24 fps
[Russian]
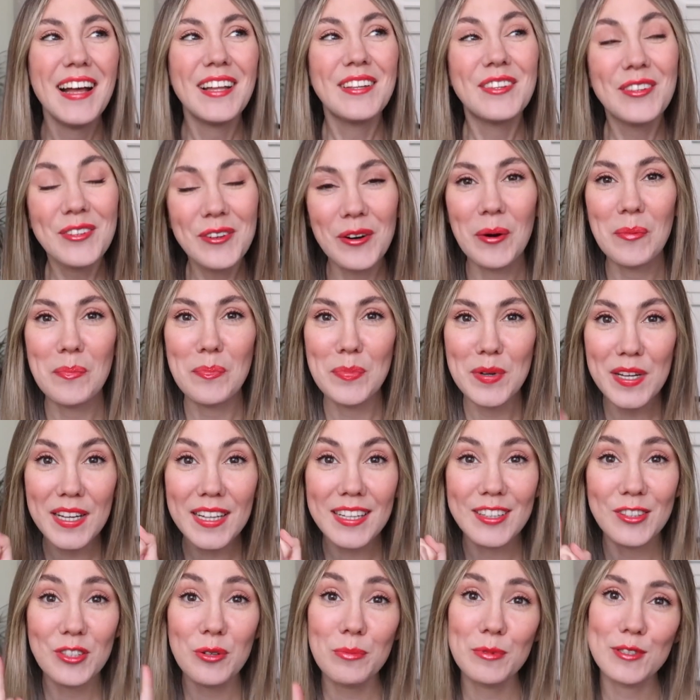Но при
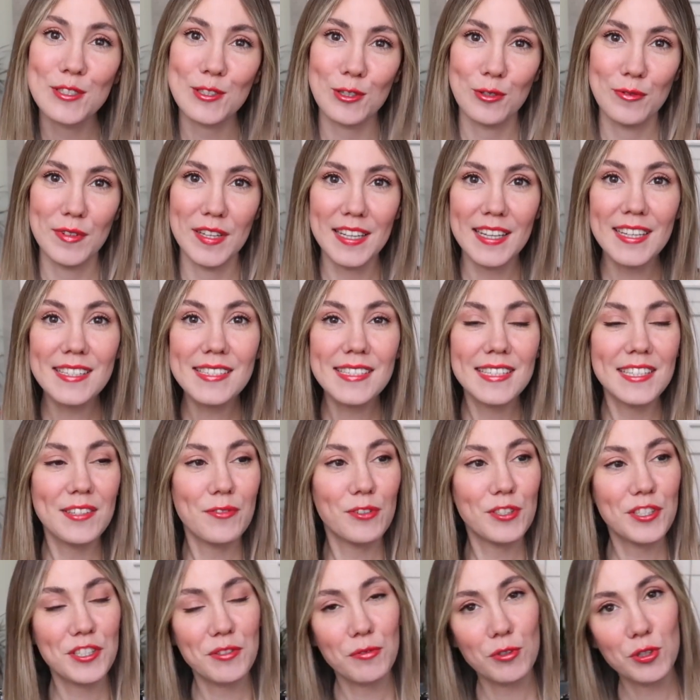одном условии, если
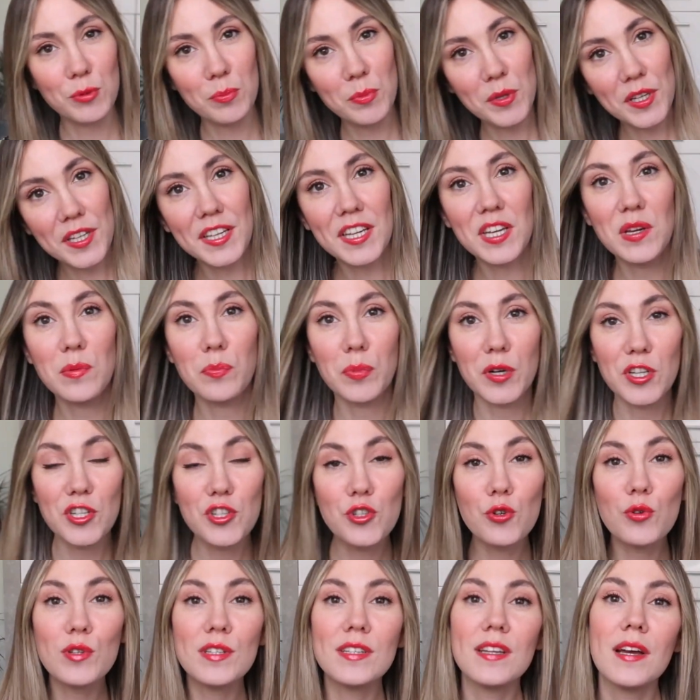вот эти вот мхи и
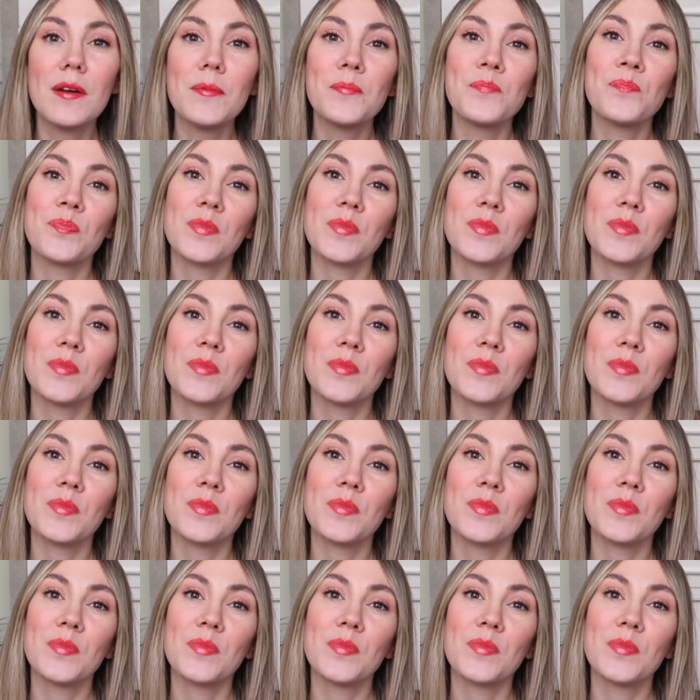почули